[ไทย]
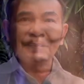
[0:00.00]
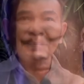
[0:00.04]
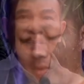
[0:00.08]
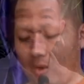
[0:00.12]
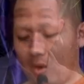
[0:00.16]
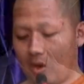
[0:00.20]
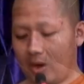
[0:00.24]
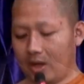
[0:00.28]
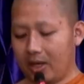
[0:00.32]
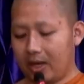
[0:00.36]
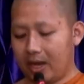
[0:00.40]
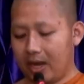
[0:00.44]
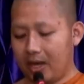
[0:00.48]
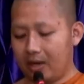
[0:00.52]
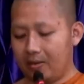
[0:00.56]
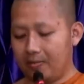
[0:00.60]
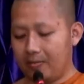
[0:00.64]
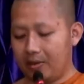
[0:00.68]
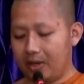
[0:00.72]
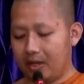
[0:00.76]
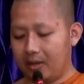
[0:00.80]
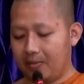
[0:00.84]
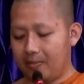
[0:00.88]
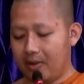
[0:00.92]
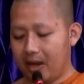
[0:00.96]
ผลการ
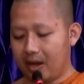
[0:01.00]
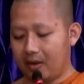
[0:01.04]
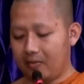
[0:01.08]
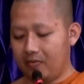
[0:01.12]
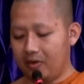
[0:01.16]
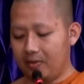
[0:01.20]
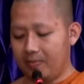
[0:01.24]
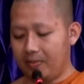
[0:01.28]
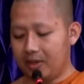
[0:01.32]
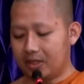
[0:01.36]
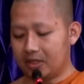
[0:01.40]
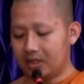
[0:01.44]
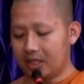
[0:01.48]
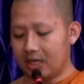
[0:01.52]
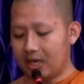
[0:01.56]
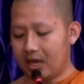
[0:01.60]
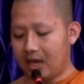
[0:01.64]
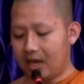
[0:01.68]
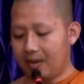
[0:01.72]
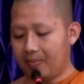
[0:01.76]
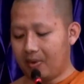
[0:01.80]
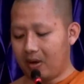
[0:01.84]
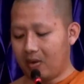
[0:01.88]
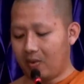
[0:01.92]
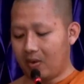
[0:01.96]
ปฏิบัติวิปัสสนา
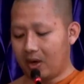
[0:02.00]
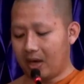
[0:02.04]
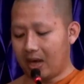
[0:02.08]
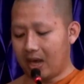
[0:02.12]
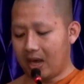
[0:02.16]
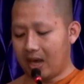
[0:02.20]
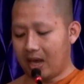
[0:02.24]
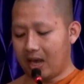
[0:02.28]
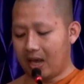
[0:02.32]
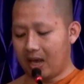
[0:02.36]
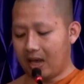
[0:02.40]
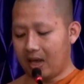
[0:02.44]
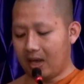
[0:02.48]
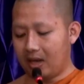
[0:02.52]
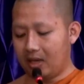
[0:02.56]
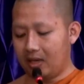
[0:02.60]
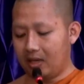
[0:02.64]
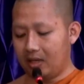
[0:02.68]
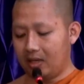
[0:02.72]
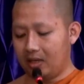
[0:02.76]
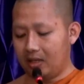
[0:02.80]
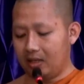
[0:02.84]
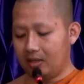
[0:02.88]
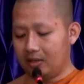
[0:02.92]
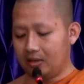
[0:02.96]
ภาวนา
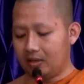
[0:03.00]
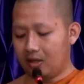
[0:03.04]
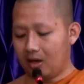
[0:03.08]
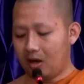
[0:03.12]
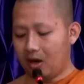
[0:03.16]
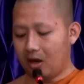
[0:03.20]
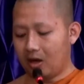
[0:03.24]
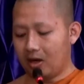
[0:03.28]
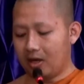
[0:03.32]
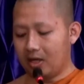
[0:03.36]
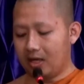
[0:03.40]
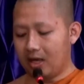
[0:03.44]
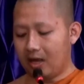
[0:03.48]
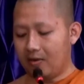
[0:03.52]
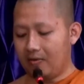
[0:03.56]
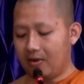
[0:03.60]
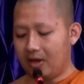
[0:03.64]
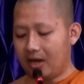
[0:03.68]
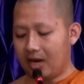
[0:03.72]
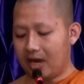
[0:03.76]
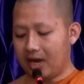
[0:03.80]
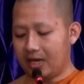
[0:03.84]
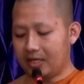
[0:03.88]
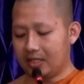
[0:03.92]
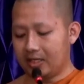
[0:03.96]
ตลอดระยะเว
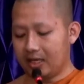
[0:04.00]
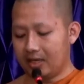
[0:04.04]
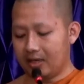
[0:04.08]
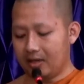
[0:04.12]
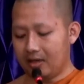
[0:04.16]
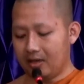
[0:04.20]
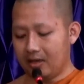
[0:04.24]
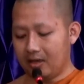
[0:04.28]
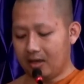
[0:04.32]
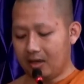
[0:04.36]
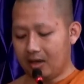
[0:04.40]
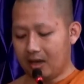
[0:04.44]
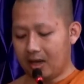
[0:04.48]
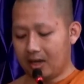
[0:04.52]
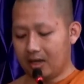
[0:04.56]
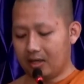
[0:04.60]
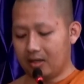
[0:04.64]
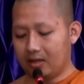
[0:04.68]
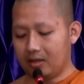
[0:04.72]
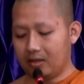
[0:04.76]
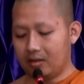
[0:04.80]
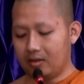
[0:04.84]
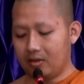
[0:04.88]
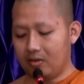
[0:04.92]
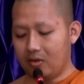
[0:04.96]
ลา7เดือน
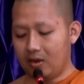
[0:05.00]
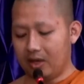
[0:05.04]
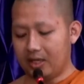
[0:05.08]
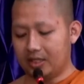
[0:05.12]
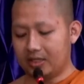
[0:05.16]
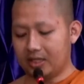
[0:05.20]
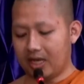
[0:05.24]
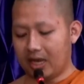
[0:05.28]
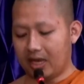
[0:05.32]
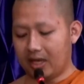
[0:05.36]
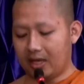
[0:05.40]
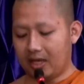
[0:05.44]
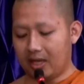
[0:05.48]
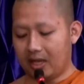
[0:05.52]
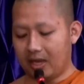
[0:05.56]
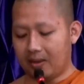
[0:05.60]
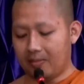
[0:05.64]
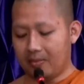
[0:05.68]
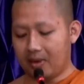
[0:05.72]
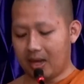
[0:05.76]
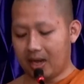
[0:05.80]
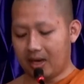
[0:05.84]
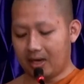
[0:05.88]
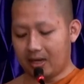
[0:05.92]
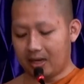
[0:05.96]
โดยสังเขป
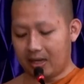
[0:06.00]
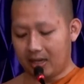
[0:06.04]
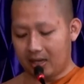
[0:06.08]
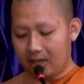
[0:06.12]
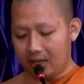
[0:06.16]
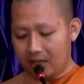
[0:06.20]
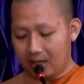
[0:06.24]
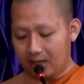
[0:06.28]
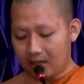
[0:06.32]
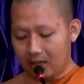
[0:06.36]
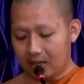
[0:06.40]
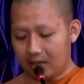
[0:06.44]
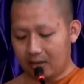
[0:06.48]
ดังนี้